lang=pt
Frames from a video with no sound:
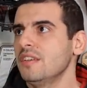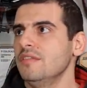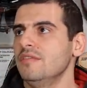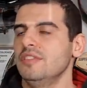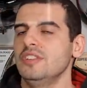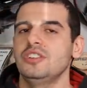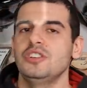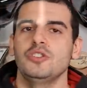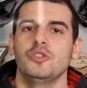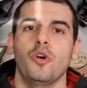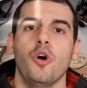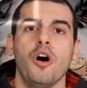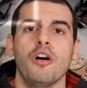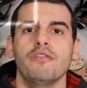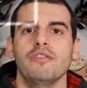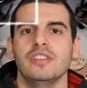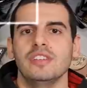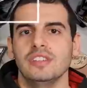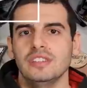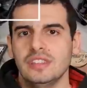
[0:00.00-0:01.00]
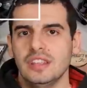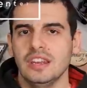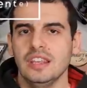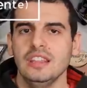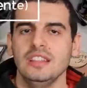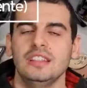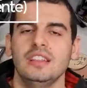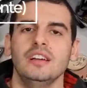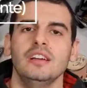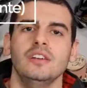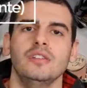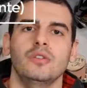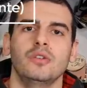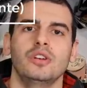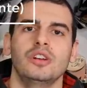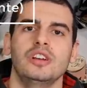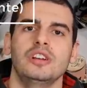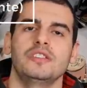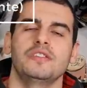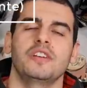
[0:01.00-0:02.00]
29, 30,
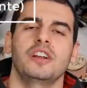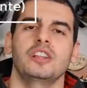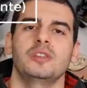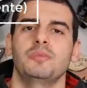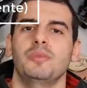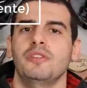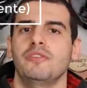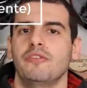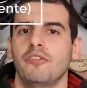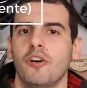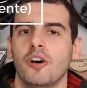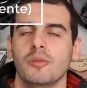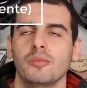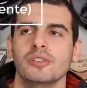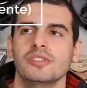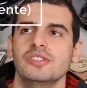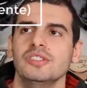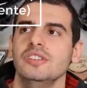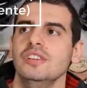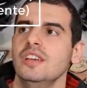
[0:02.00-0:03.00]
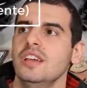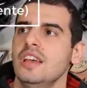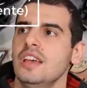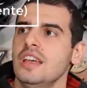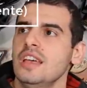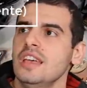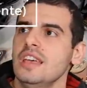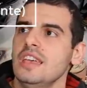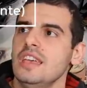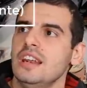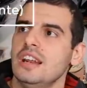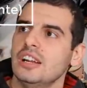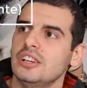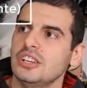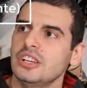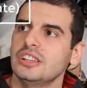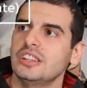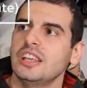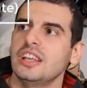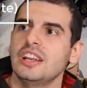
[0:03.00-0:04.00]
quando a gente fala de performance, e na
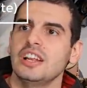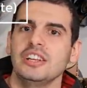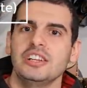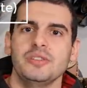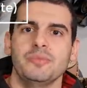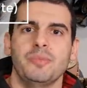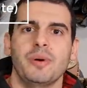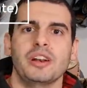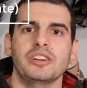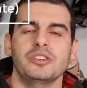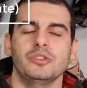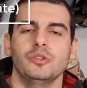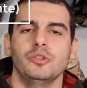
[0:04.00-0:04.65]
dianteira a gente parte